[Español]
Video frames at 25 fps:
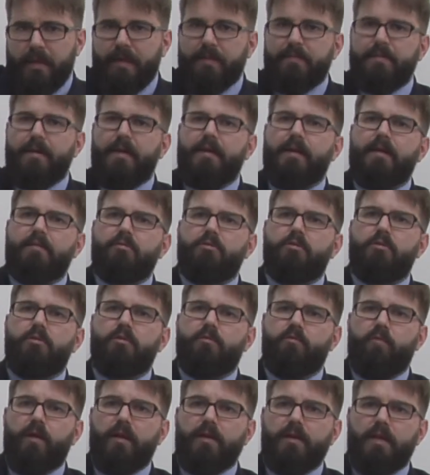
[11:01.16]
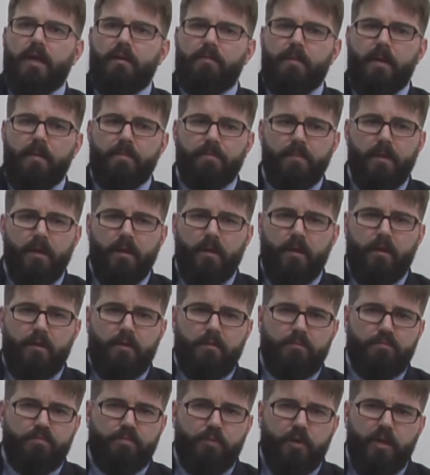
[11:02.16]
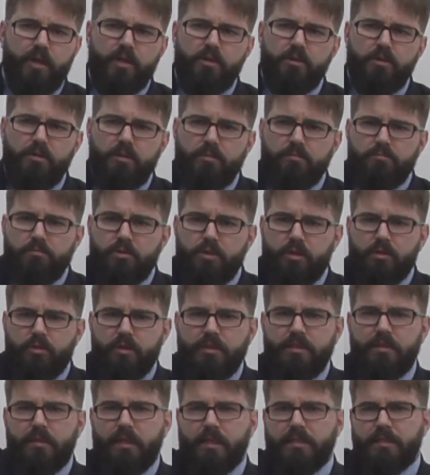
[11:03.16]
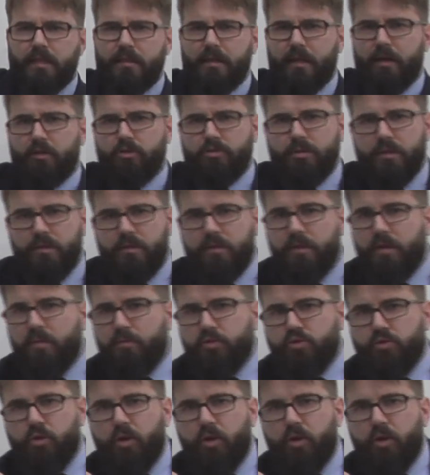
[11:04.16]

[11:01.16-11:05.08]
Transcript: quizá razón no faltaba. Por ello, yo creo que es interesante que nos centremos